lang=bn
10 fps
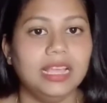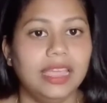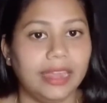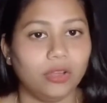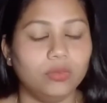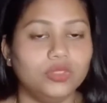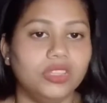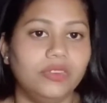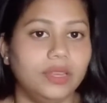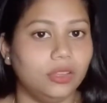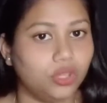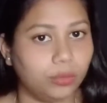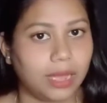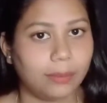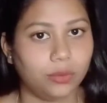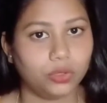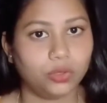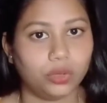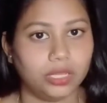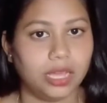এরকম যদি ভিডিও তোমরা আপলোড
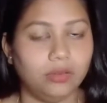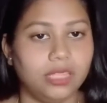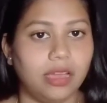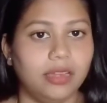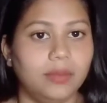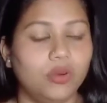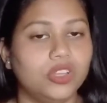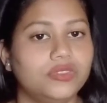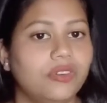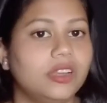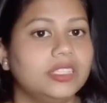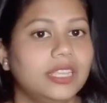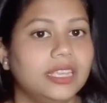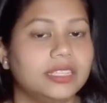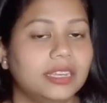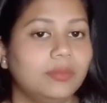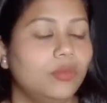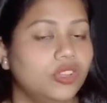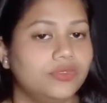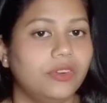করে দাও তাহলে মজ ফর সিলেকশনে
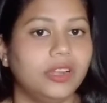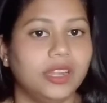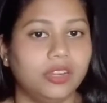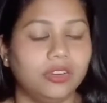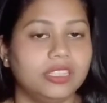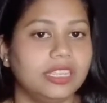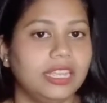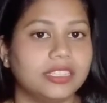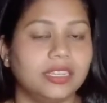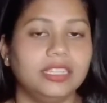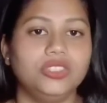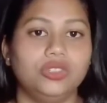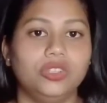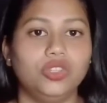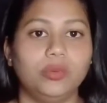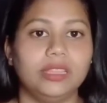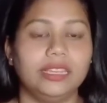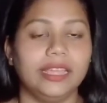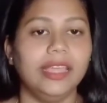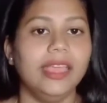মজ ফর ক্রিয়েটরের সিলেকশনের জন্য
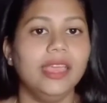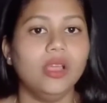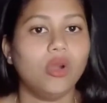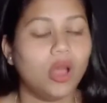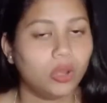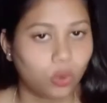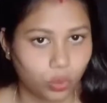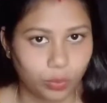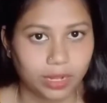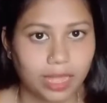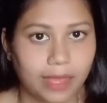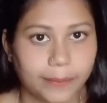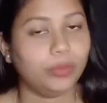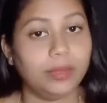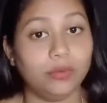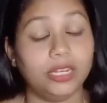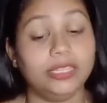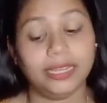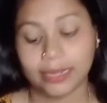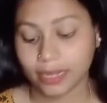তোমাদেরকে কল করবে না বলে
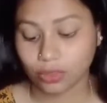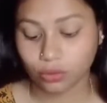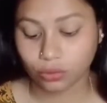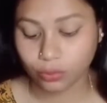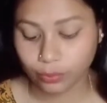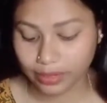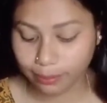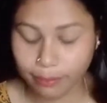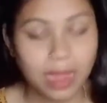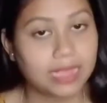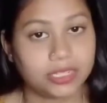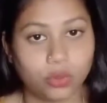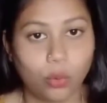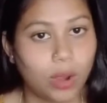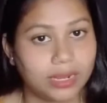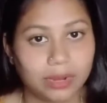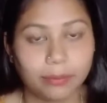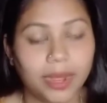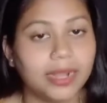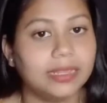দিই এটা কিন্তু মানে মাস্ট ওয়াটার
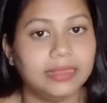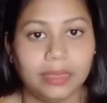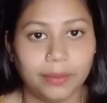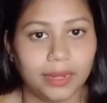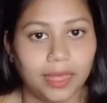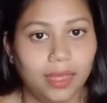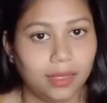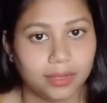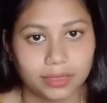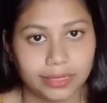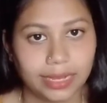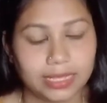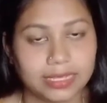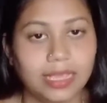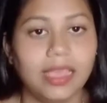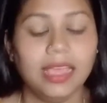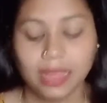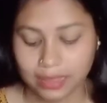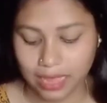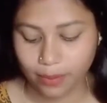মার্ক দেবে না ঠিক আছে
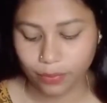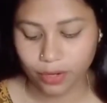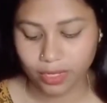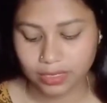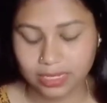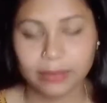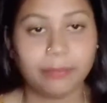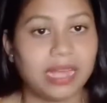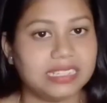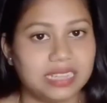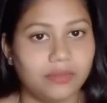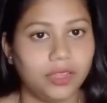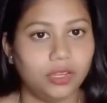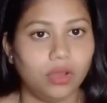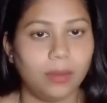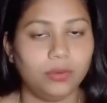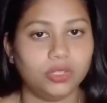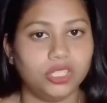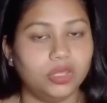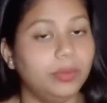তারপরে যে পাঁচটা ভিডিও আপলোড
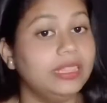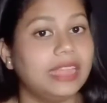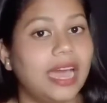করবে তার